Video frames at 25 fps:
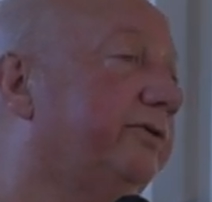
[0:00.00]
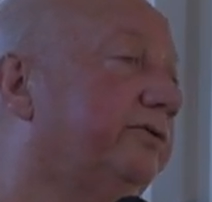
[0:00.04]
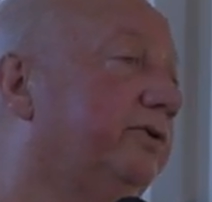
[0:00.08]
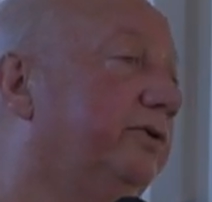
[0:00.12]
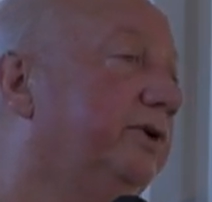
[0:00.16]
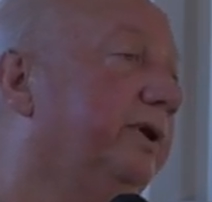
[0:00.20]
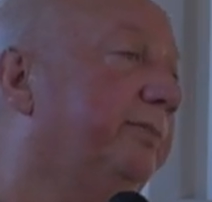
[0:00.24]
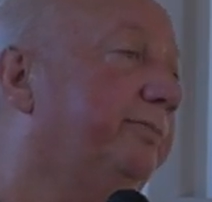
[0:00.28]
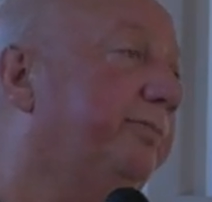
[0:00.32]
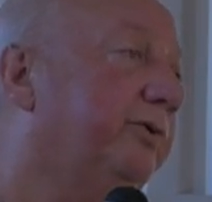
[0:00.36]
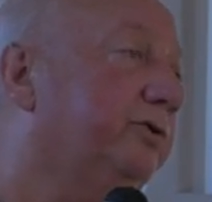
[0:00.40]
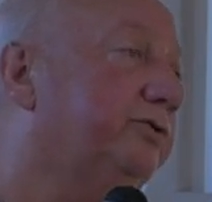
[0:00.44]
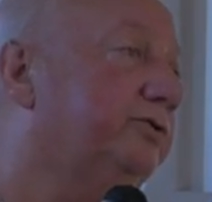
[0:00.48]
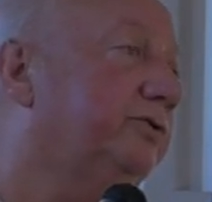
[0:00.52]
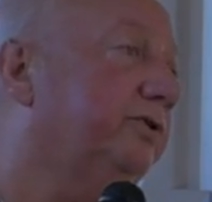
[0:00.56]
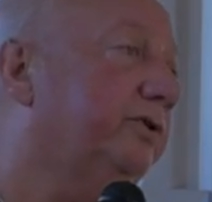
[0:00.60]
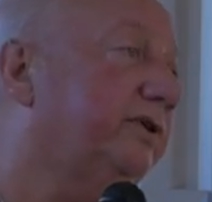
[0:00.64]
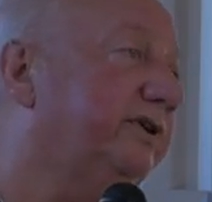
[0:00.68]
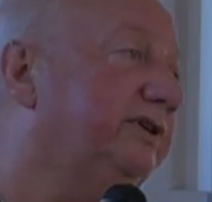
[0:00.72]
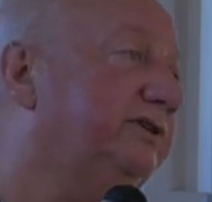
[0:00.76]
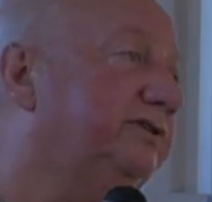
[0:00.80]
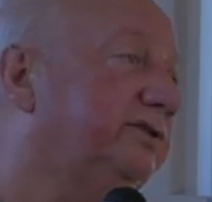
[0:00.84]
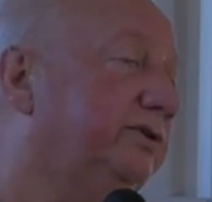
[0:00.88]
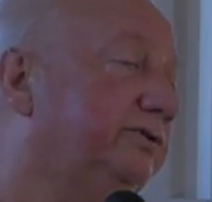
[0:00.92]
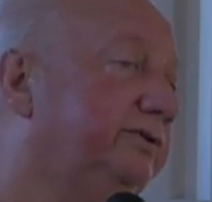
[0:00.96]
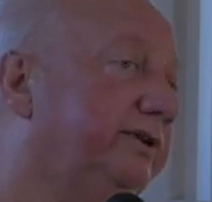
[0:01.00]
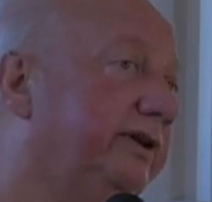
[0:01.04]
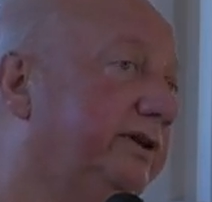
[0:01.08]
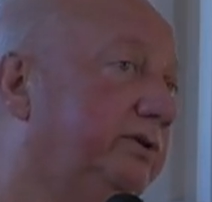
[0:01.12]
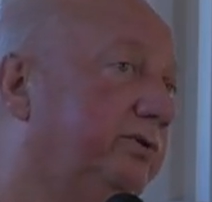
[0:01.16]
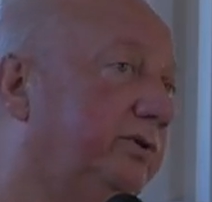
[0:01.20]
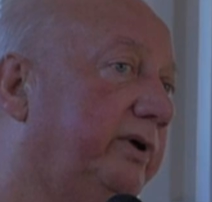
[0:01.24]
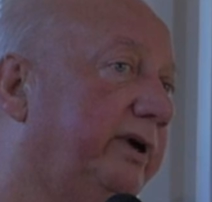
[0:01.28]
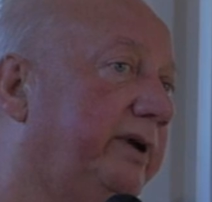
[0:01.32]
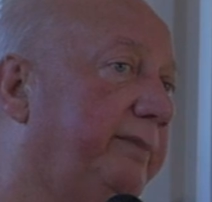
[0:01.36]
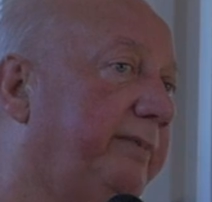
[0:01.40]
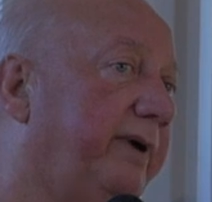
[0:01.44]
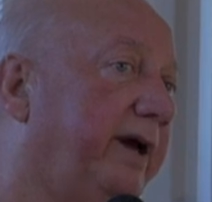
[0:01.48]
que les poteries sont
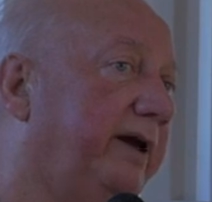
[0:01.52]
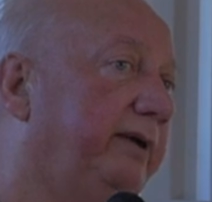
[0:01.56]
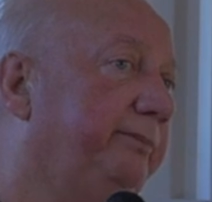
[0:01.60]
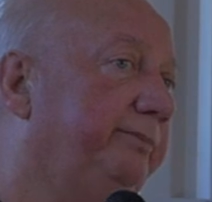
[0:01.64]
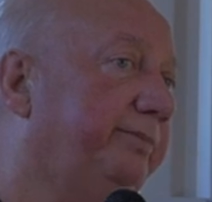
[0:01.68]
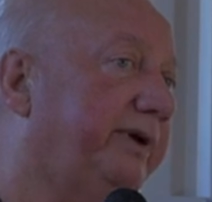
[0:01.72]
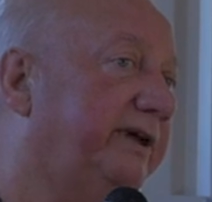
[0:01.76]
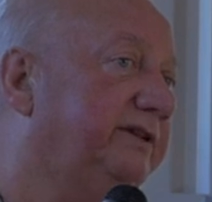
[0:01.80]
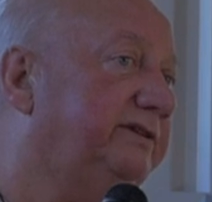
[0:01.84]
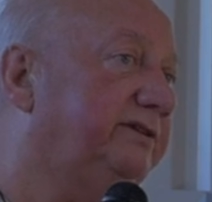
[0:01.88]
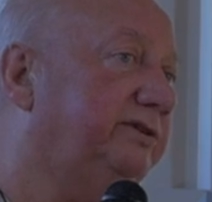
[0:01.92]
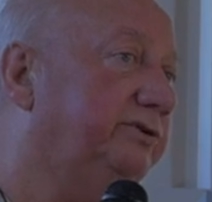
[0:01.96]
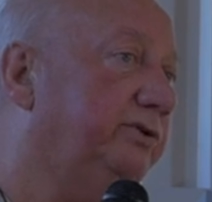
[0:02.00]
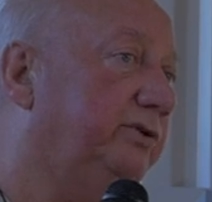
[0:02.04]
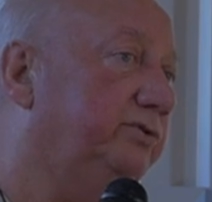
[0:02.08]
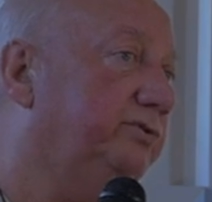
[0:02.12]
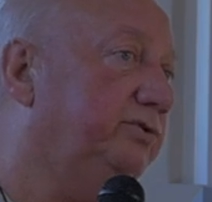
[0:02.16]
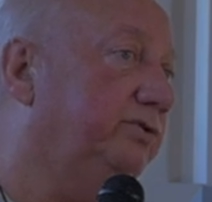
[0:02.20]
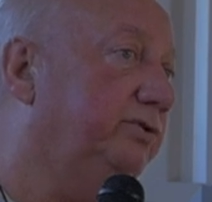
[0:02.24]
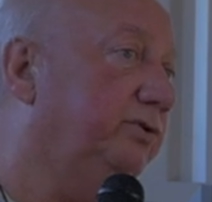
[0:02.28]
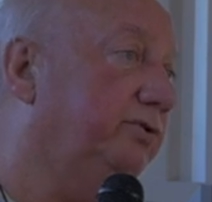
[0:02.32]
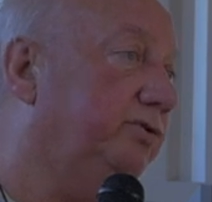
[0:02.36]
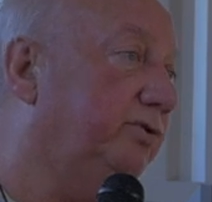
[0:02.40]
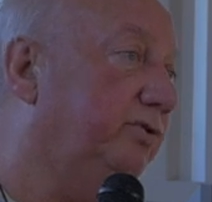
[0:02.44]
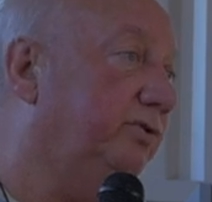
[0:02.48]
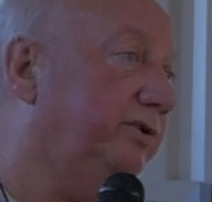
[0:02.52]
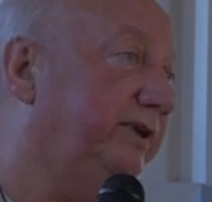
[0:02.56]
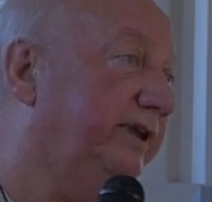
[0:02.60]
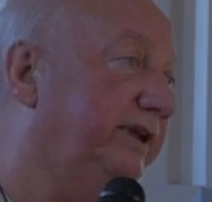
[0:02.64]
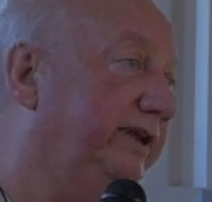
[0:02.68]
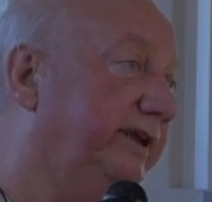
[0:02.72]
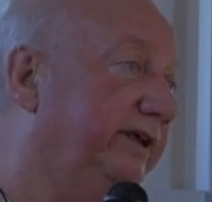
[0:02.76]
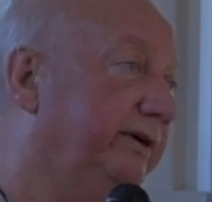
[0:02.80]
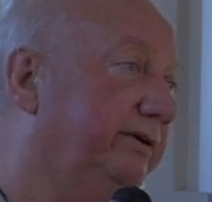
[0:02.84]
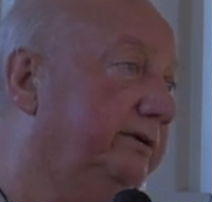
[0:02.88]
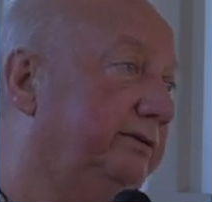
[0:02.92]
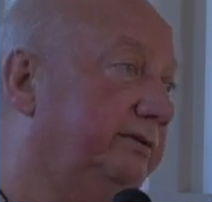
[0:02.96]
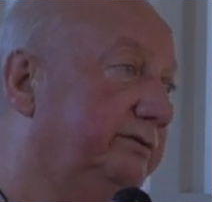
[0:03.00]
décorées par impression d'une
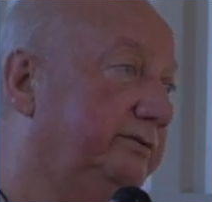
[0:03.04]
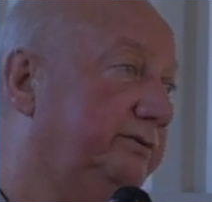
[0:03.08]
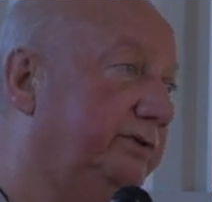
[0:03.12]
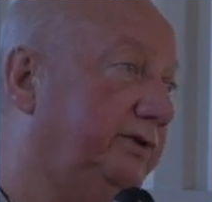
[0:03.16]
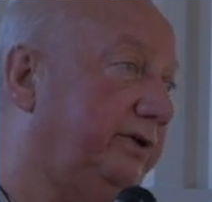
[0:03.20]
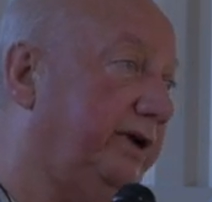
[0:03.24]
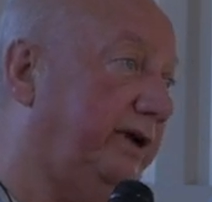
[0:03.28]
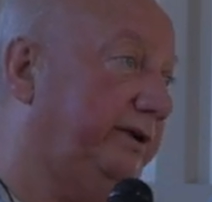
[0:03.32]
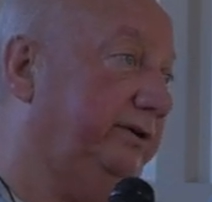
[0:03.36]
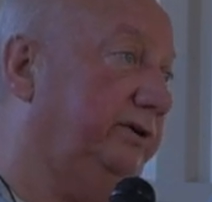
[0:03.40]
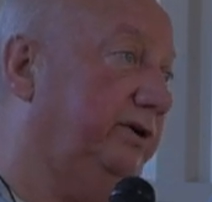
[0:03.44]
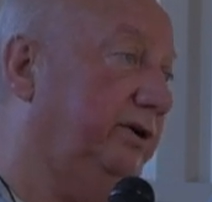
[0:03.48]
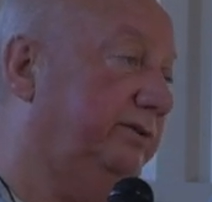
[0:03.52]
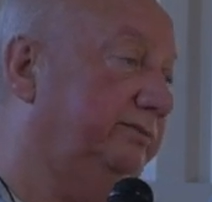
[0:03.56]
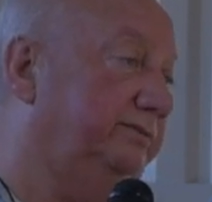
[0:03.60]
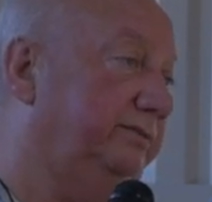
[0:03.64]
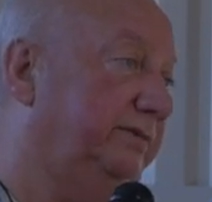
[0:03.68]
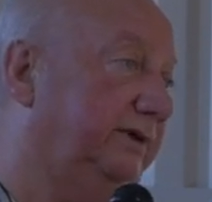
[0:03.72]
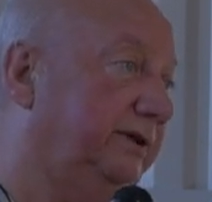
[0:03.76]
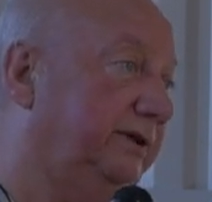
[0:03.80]
coquille de cardium.